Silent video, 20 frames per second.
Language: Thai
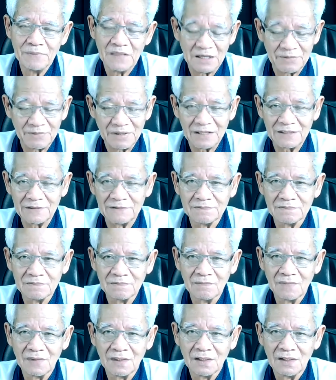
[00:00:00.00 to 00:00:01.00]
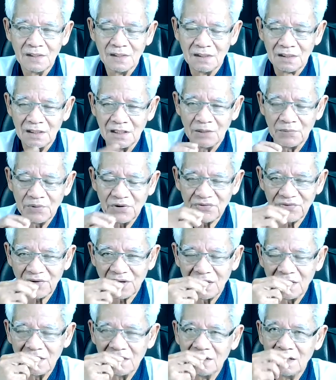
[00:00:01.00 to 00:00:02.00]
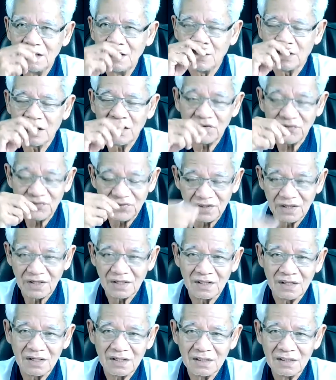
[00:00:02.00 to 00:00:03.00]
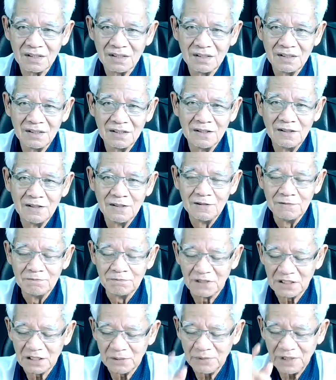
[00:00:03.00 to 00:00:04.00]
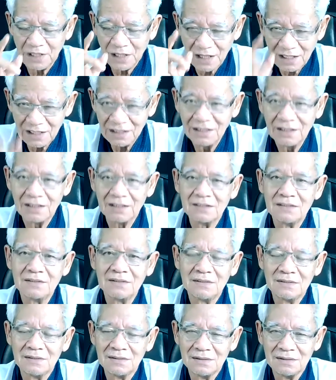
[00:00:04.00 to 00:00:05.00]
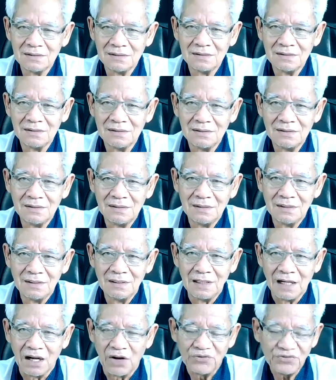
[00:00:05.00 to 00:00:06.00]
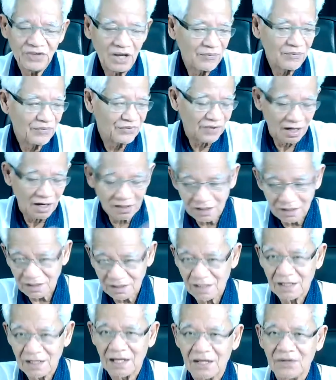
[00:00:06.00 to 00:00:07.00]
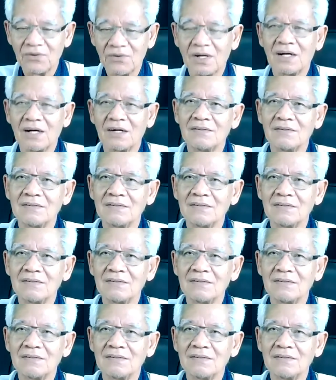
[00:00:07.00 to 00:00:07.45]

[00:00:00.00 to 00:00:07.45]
ใช่ไหมนี่ภาษา นี่แค่เสียงนะมันยังมีอีกอันนึง แล้วใช้ภาษานึกยังได้ด้วย